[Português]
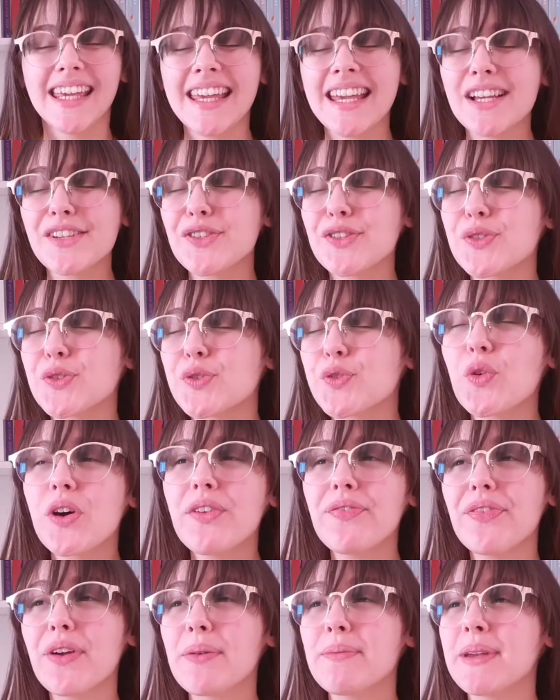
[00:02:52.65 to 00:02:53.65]
e a
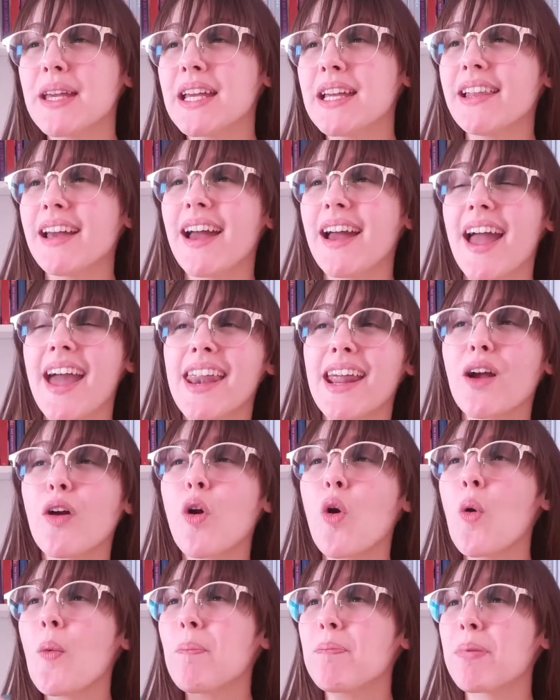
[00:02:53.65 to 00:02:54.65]
sua família era
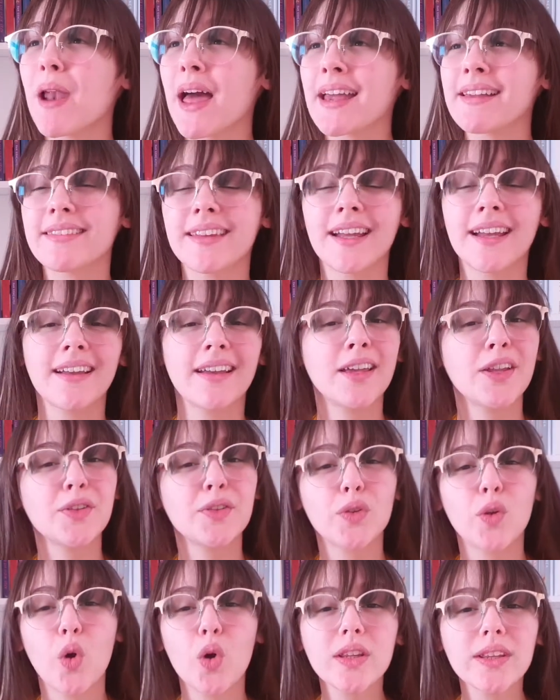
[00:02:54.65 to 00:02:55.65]
completa e
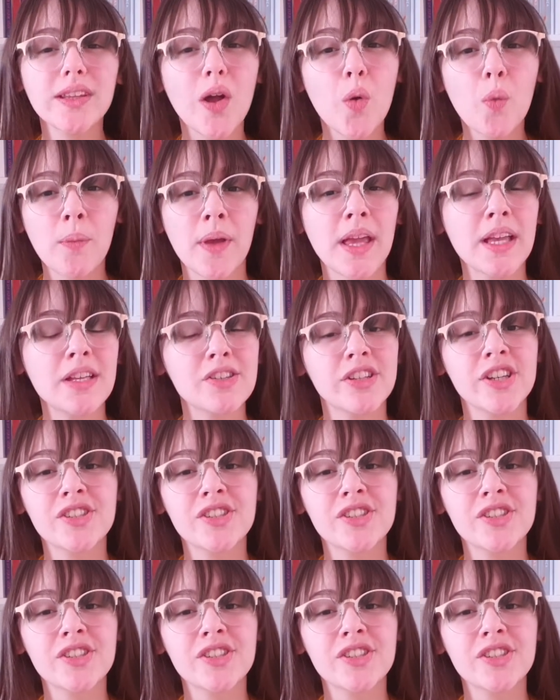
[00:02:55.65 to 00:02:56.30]
totalmente